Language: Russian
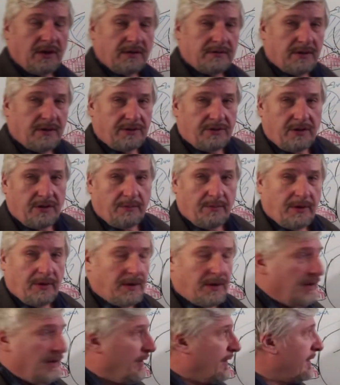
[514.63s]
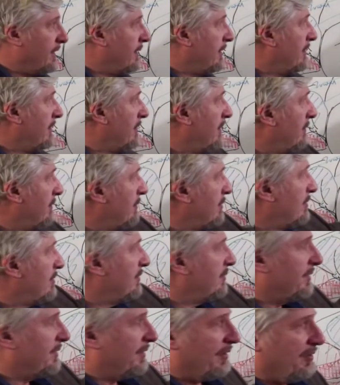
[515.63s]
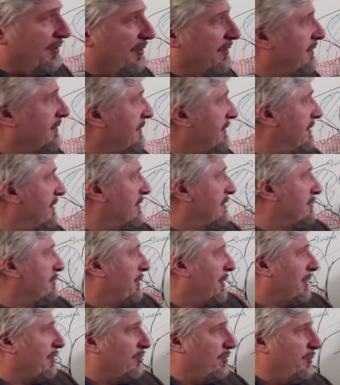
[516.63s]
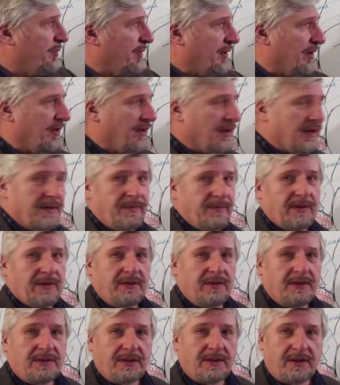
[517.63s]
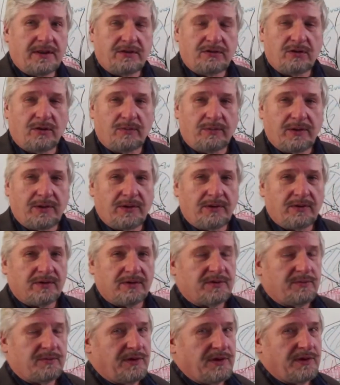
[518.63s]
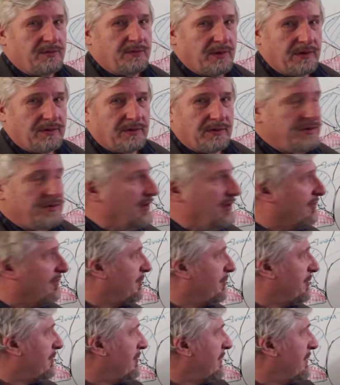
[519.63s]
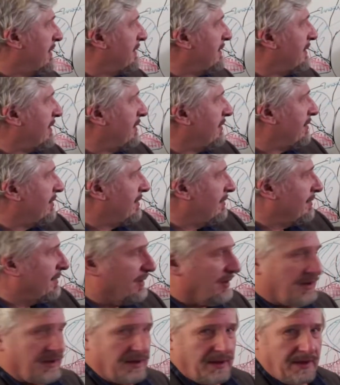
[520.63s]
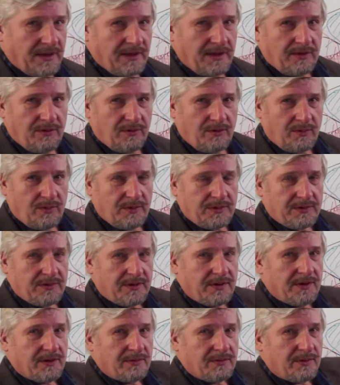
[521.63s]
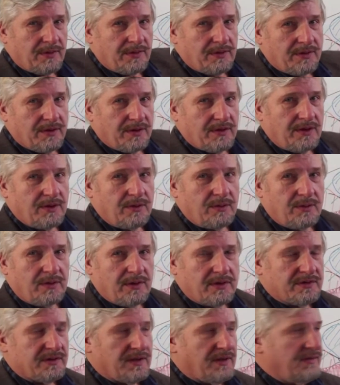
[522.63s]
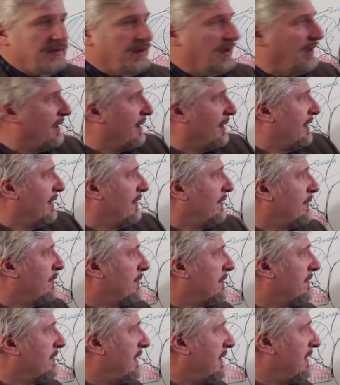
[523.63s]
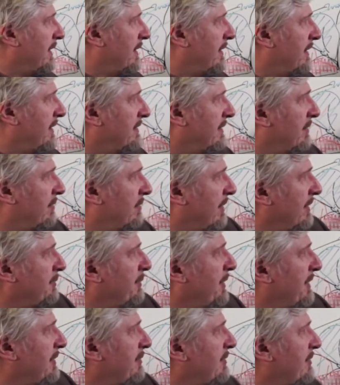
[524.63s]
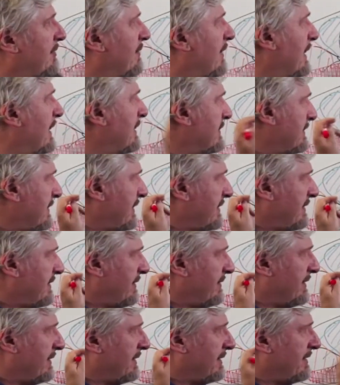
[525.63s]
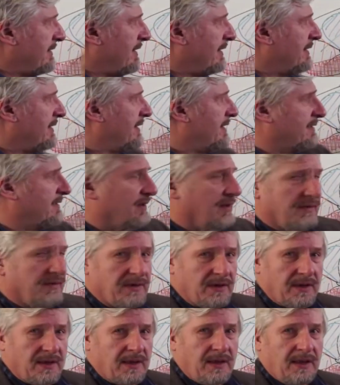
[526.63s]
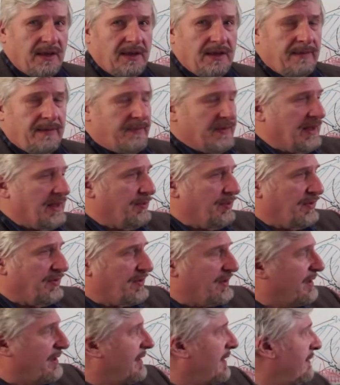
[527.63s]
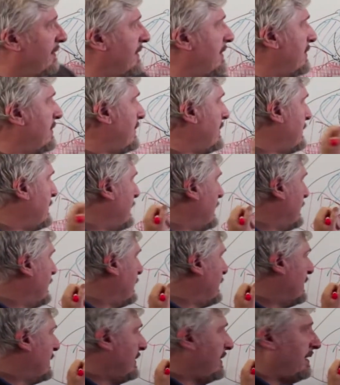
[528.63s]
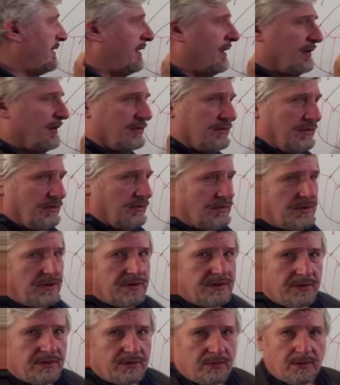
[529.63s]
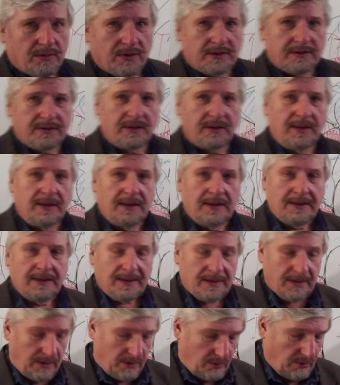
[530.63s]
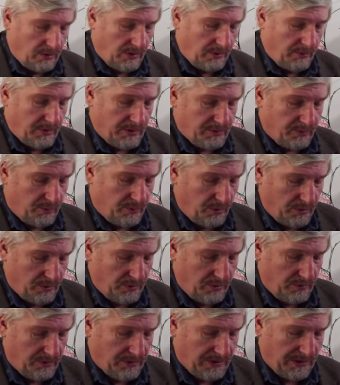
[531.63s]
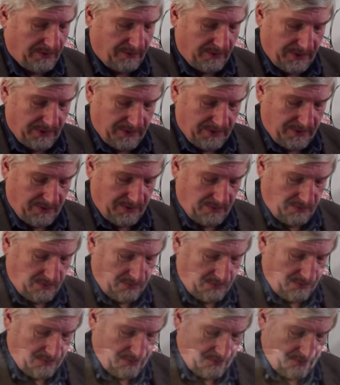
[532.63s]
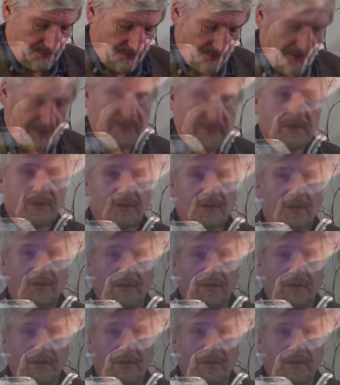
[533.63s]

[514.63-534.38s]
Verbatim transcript: Зачем? Когда для того, чтобы сделать покупки, вытереть сопли, нос сменить подгузник, в общем, достаточно вот этой области, которая интегрирует основные функциональные центры. У нас поэтому два ассоциативных центра основных – для повседневной жизни и для сложных ситуаций, которые мы используем, соответственно, ну, не всегда